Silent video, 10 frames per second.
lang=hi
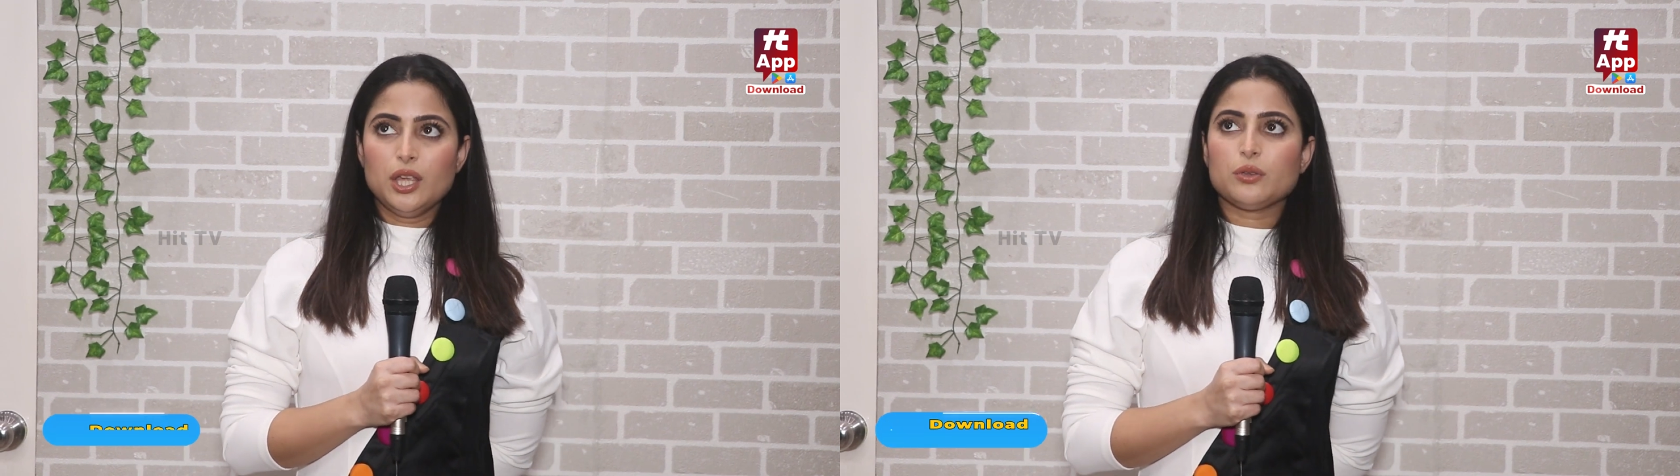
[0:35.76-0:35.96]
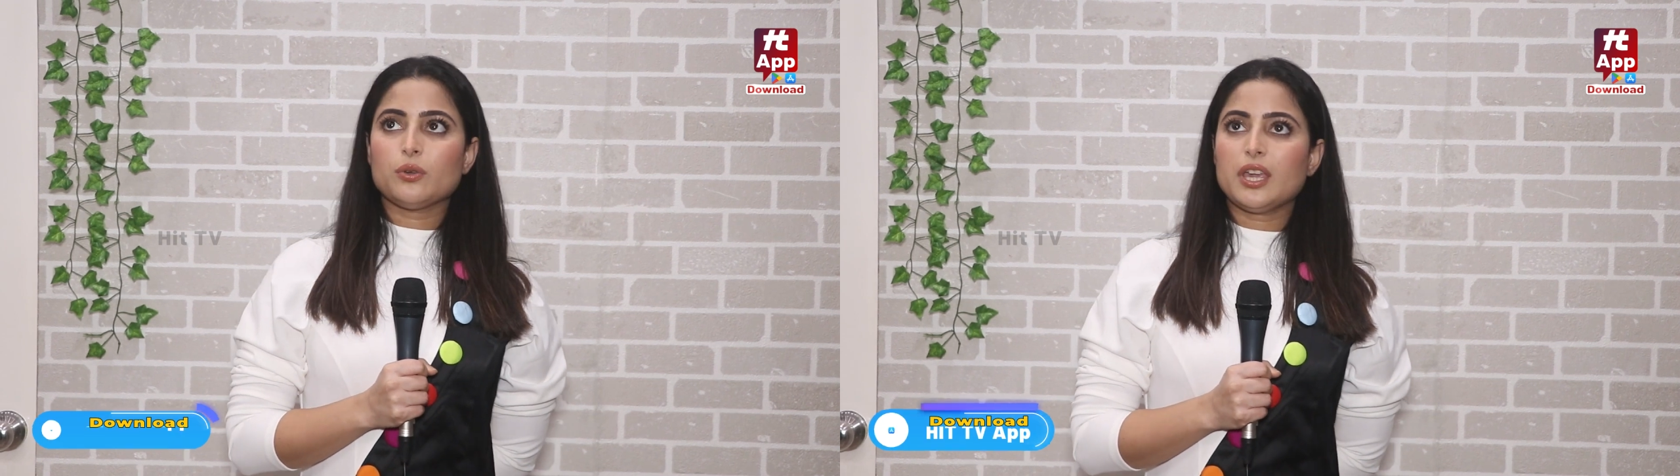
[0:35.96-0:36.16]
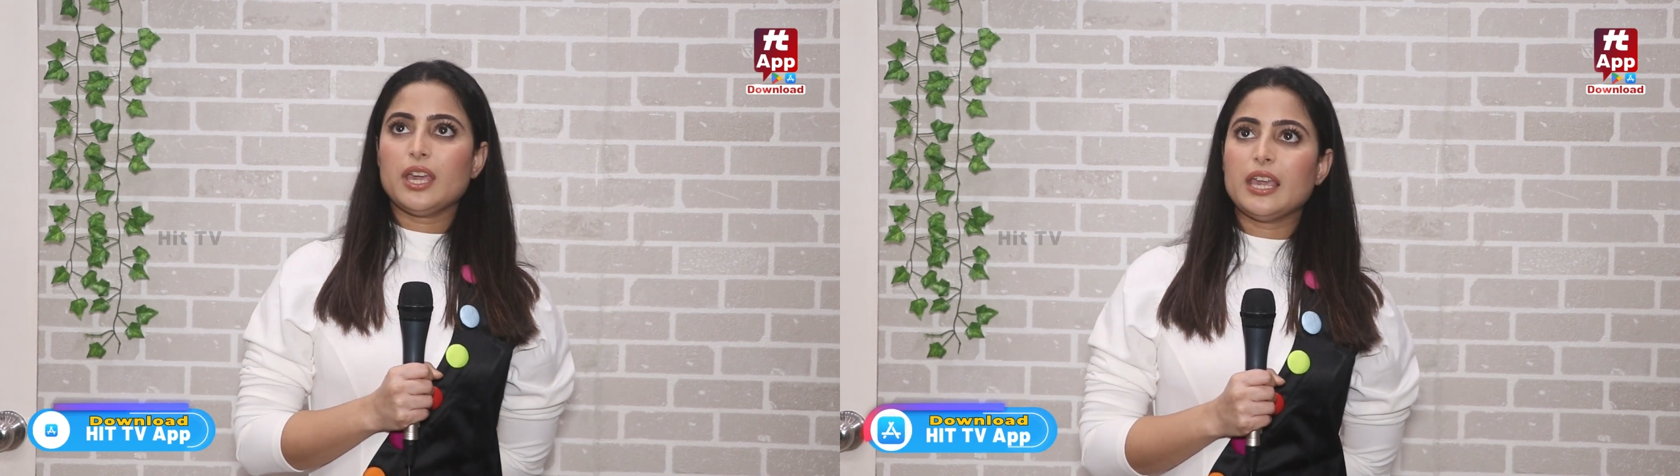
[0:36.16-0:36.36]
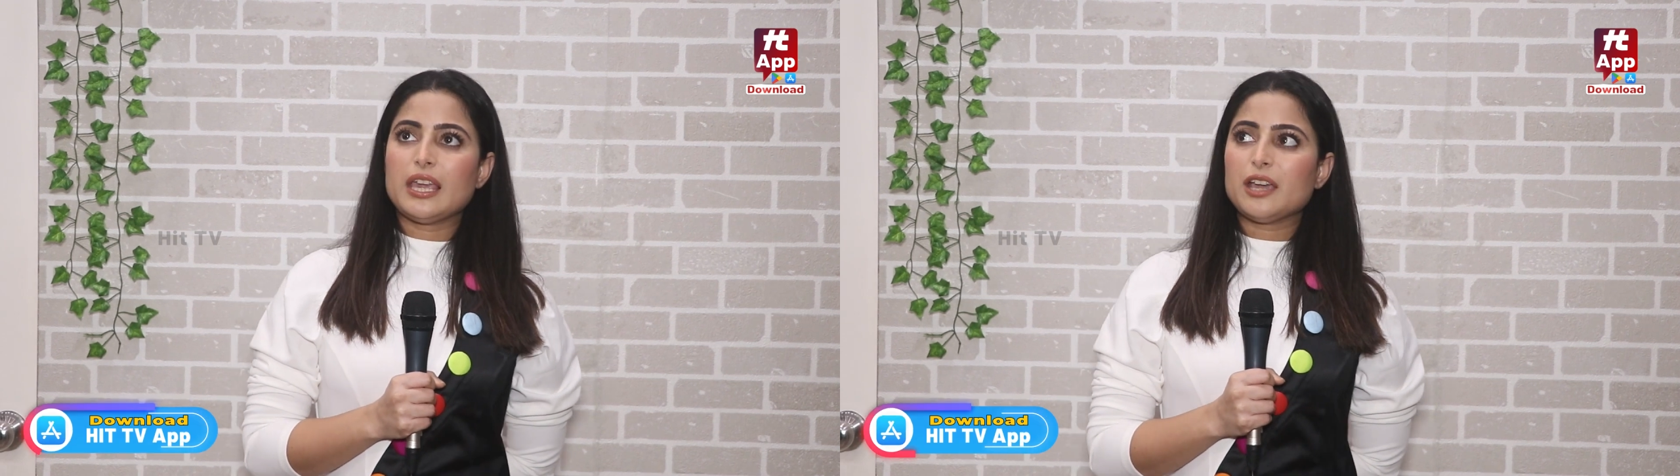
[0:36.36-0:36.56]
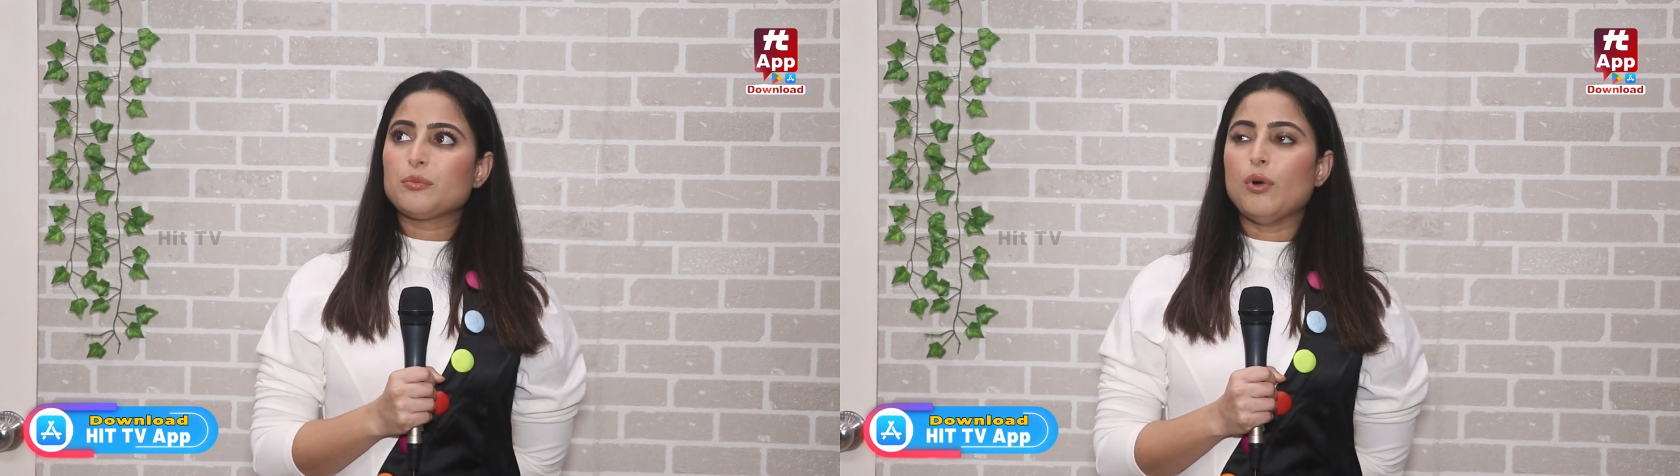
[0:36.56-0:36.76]
क्योंकि
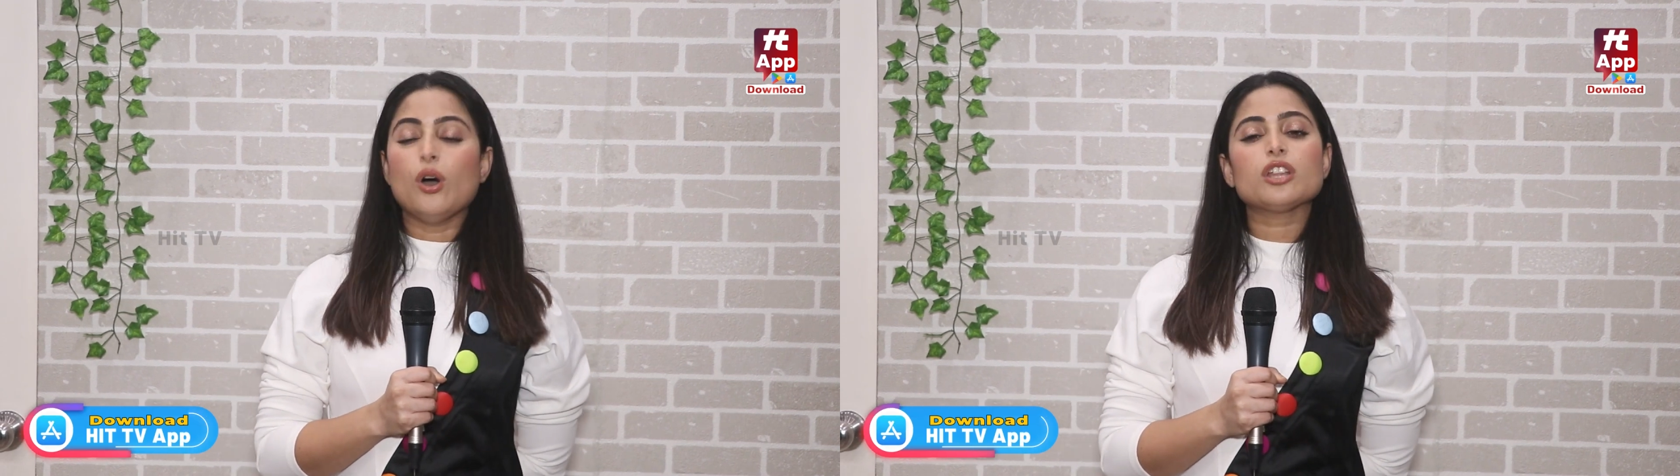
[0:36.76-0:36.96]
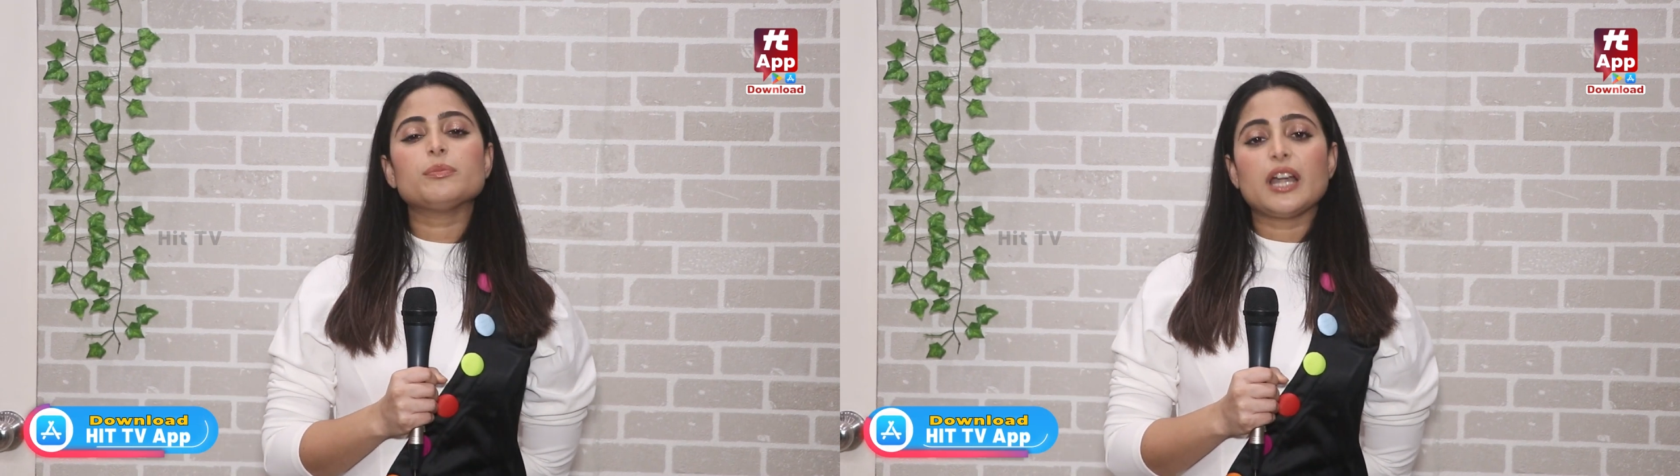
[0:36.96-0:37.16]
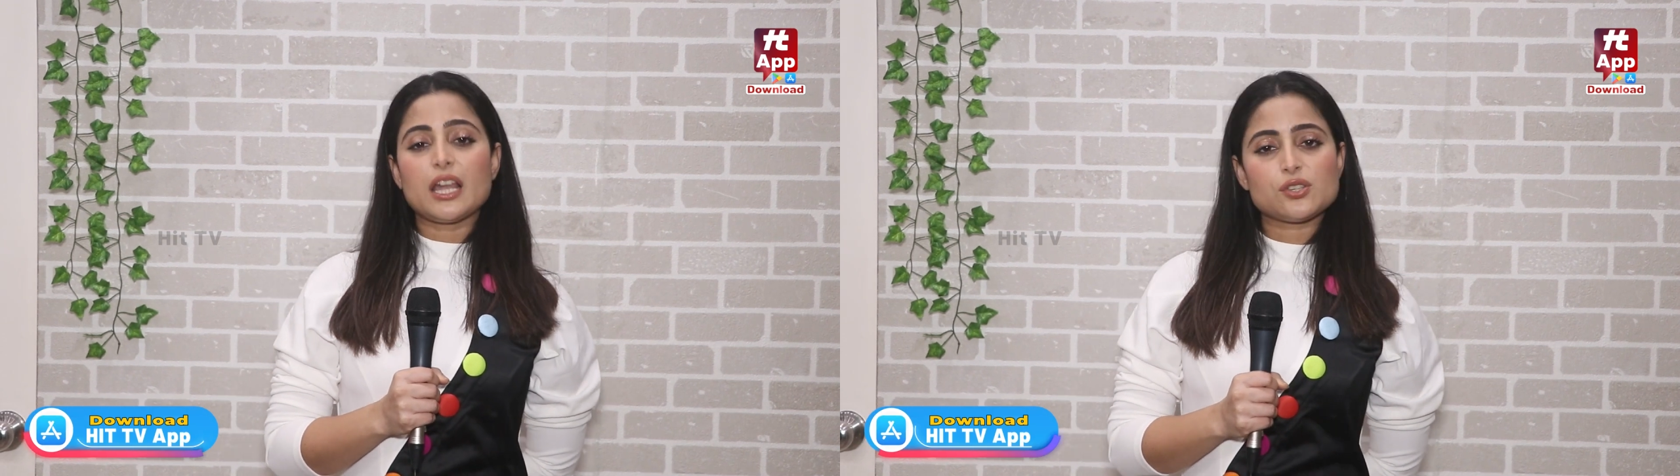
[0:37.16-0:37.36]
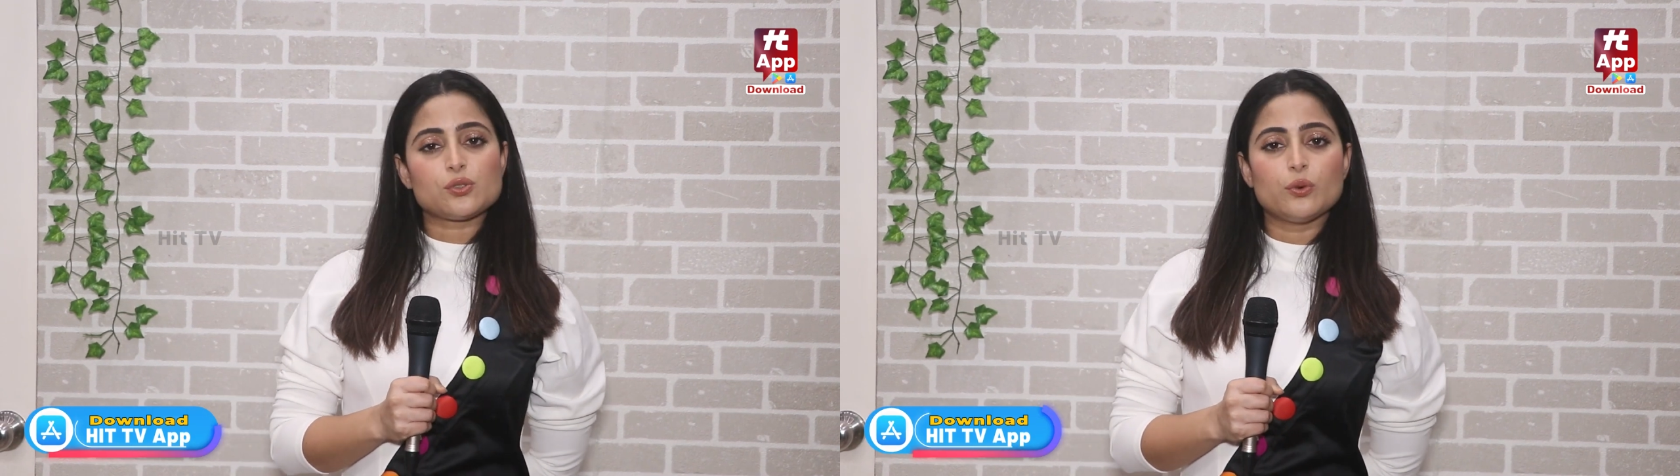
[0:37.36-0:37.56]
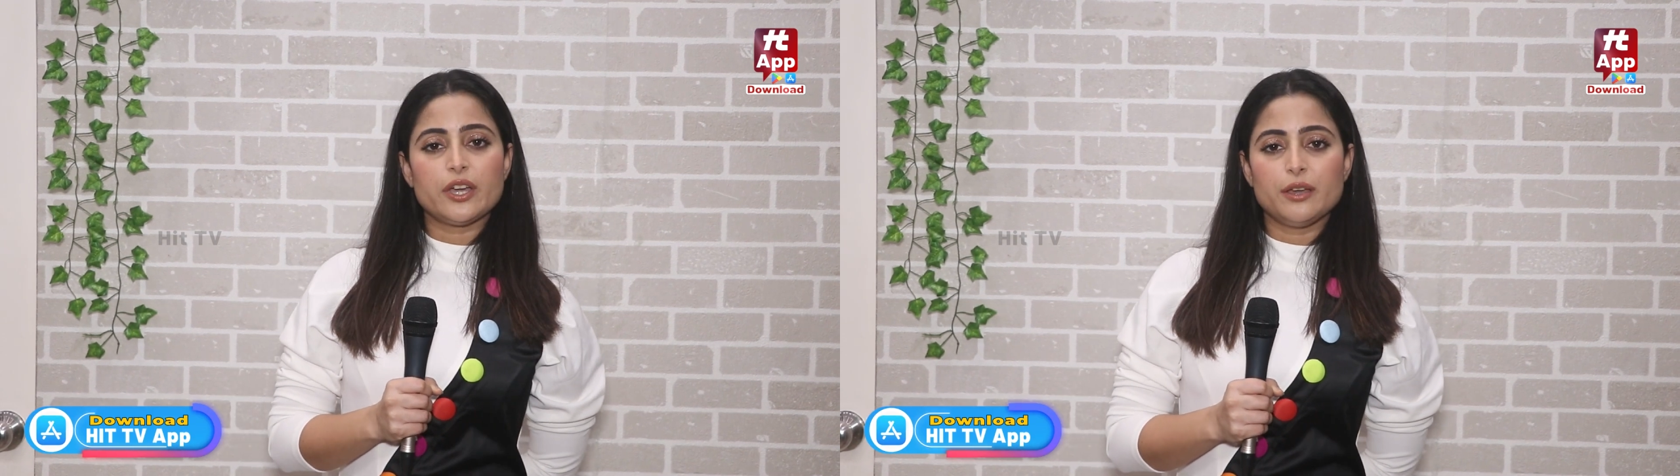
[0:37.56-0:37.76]
ये एक बहुत बड़ा
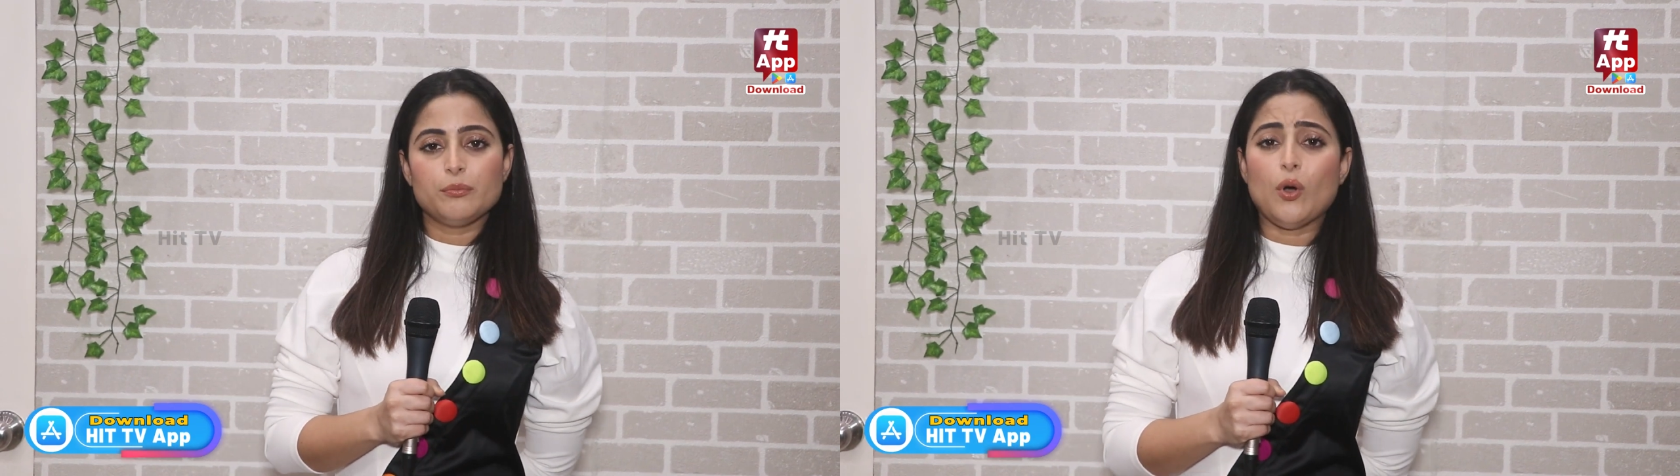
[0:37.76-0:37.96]
शो है